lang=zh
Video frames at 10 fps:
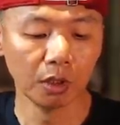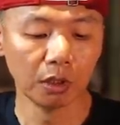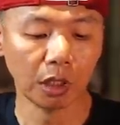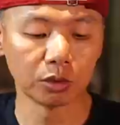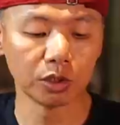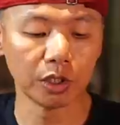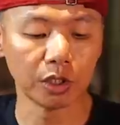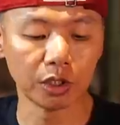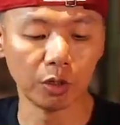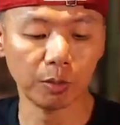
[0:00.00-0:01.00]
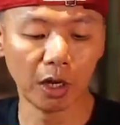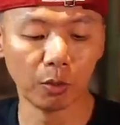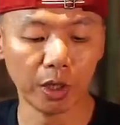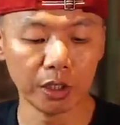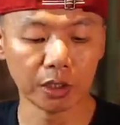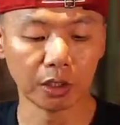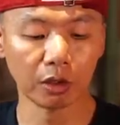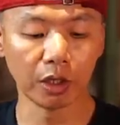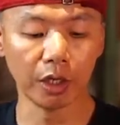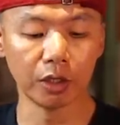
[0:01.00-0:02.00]
他说谢谢咸鱼爸，唯一想
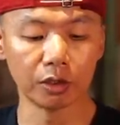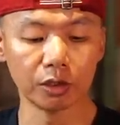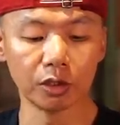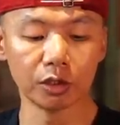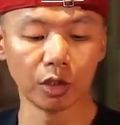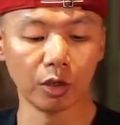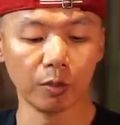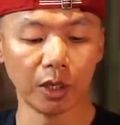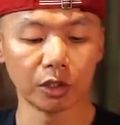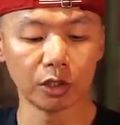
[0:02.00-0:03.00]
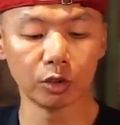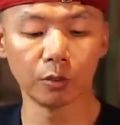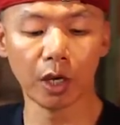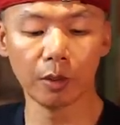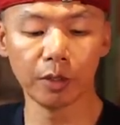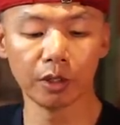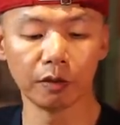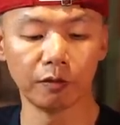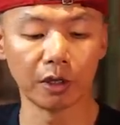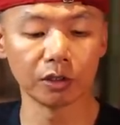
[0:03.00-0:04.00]
到可以支持咸鱼爸继续拍片
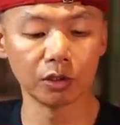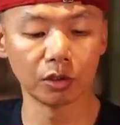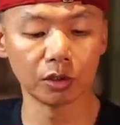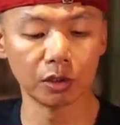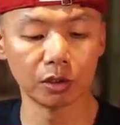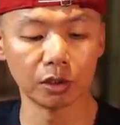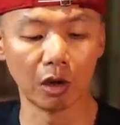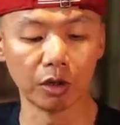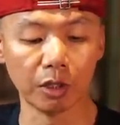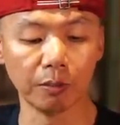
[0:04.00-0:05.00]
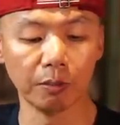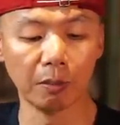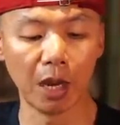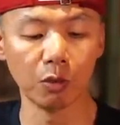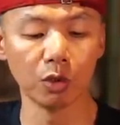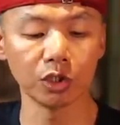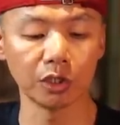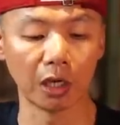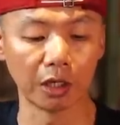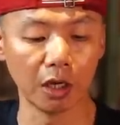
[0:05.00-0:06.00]
的方式就是找您买我
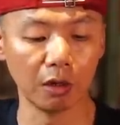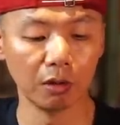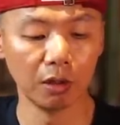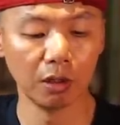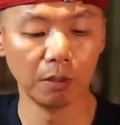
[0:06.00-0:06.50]
想要